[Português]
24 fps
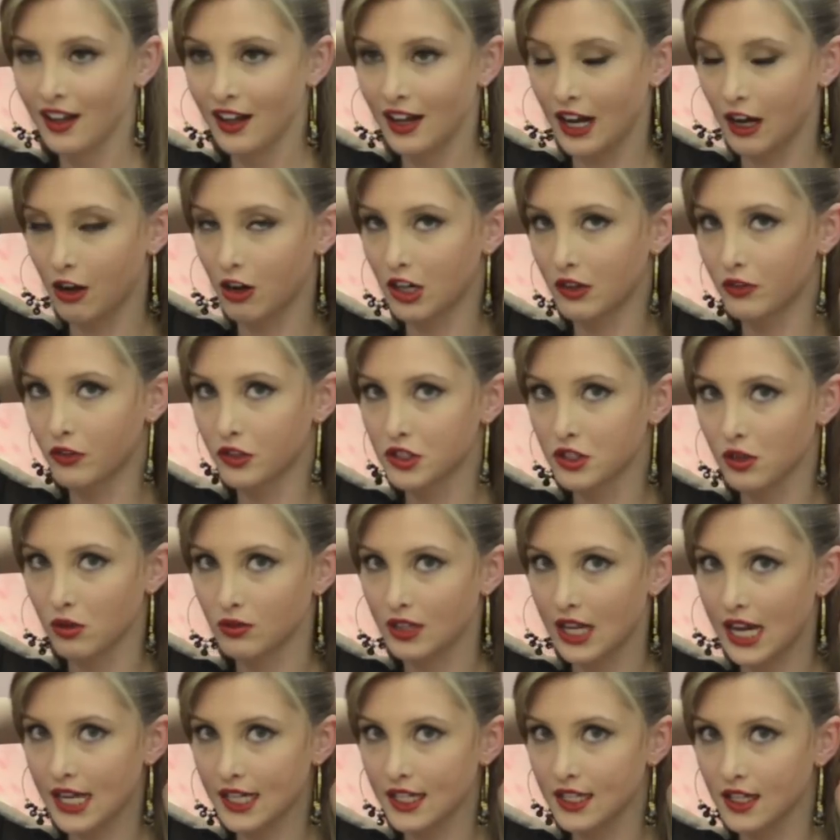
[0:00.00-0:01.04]
Agora eu vou
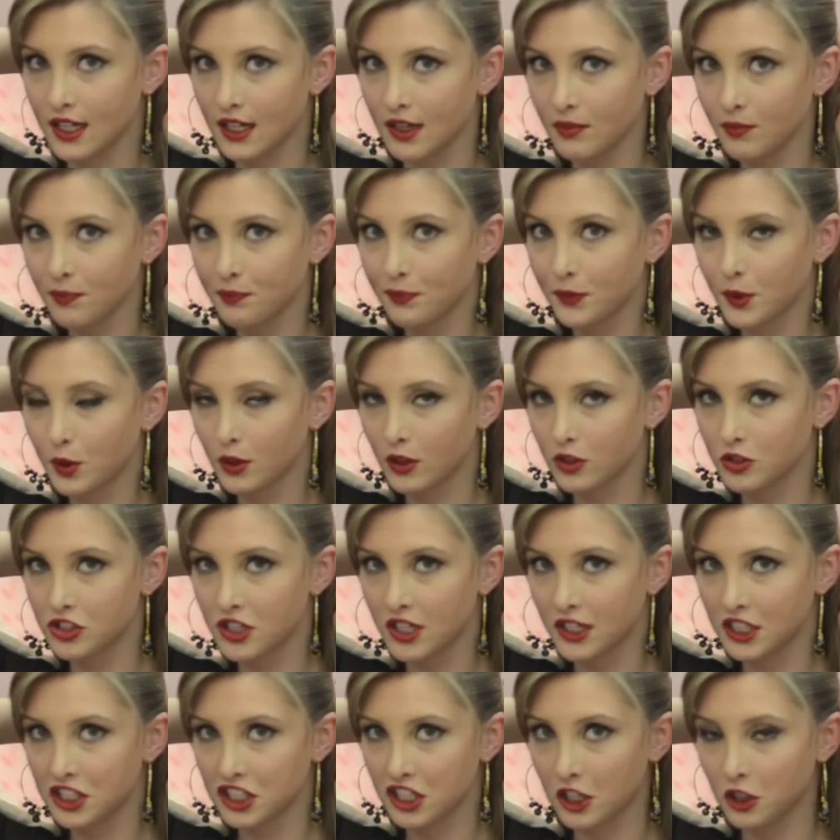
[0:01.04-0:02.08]
soltar aqui o que eu tinha
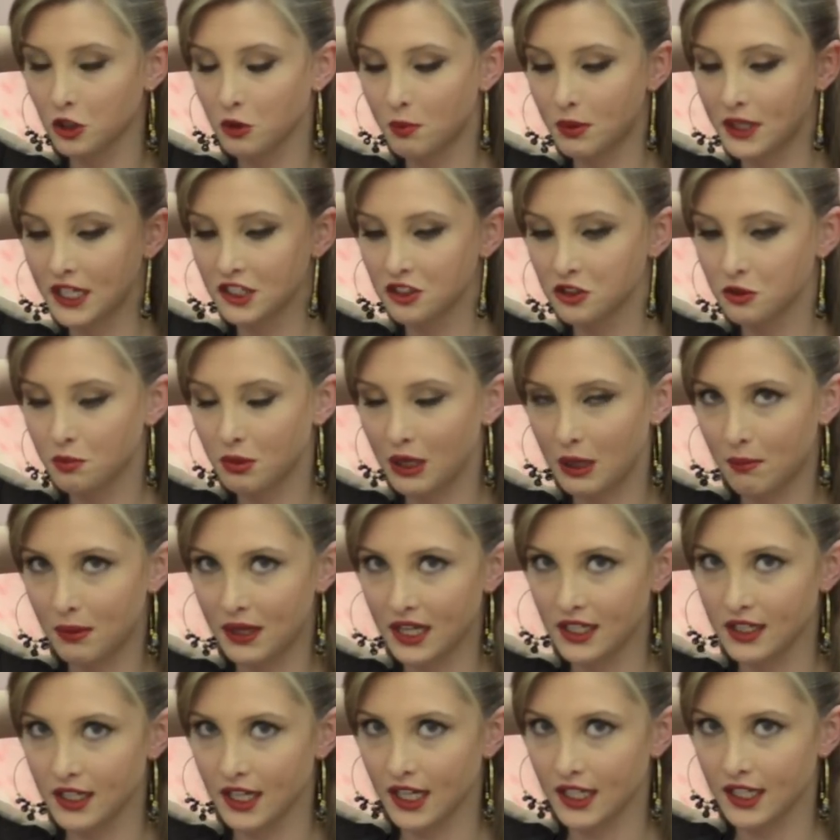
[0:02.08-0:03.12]
deixado preso para
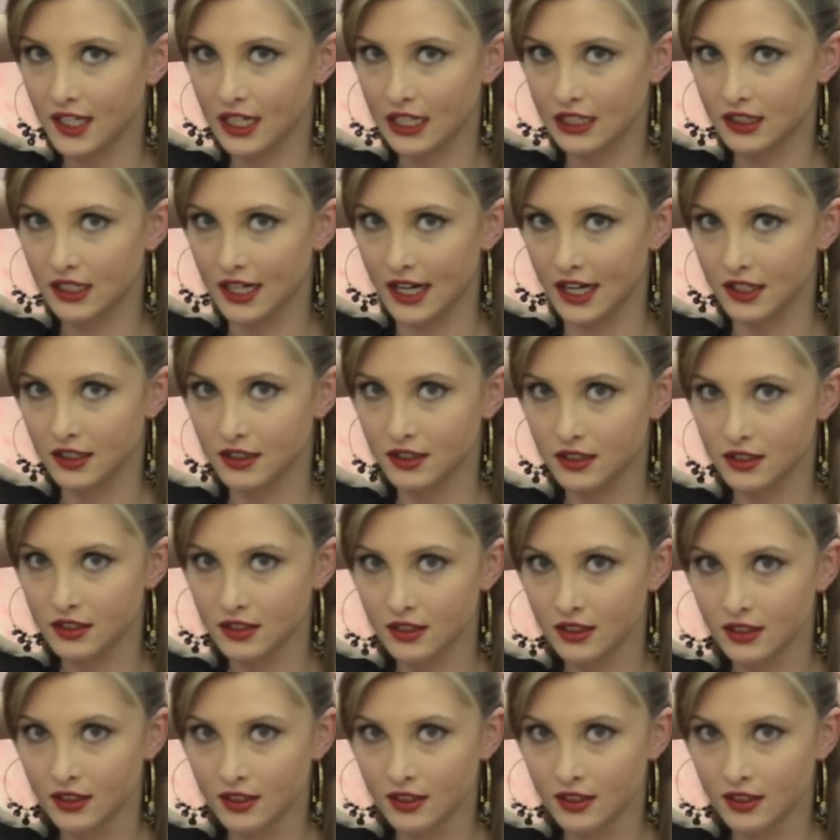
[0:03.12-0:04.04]
prender aqui atrás.